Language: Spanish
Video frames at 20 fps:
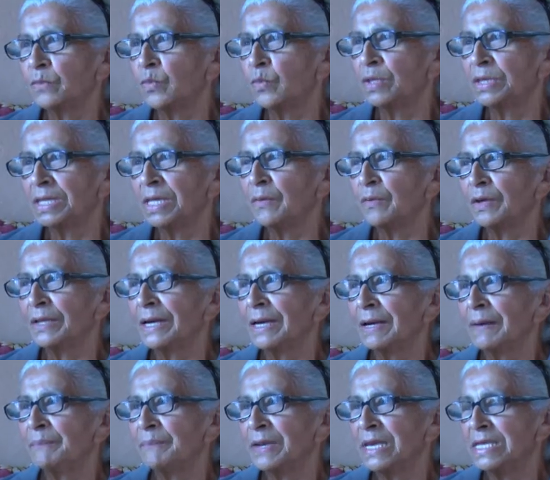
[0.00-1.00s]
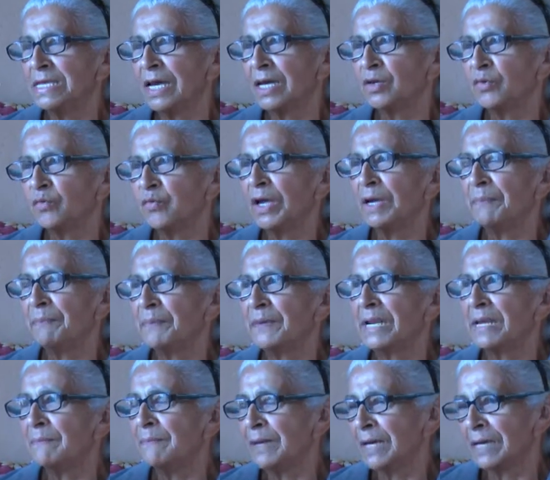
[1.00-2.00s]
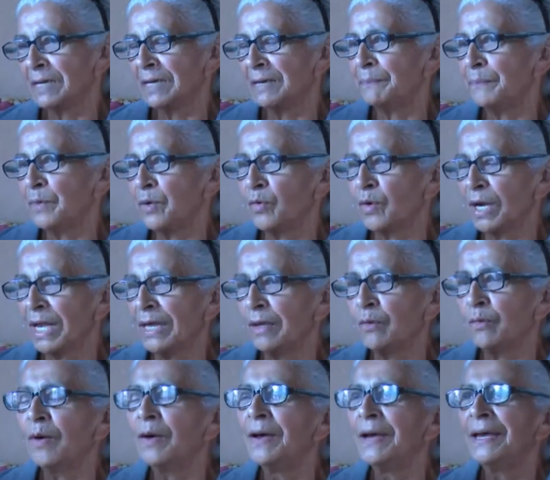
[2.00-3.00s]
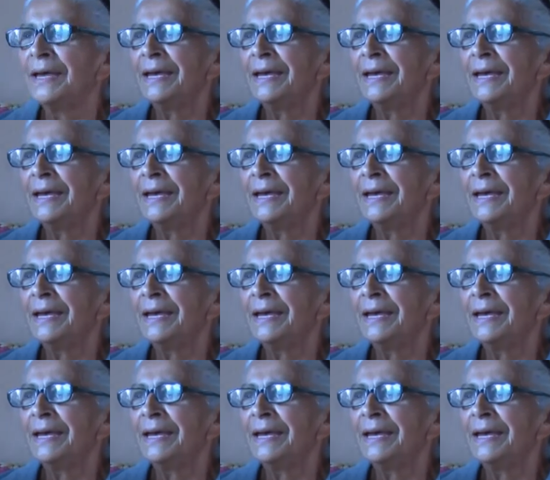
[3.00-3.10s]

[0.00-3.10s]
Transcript: cultivo de la piña y fue el primer eh, pionero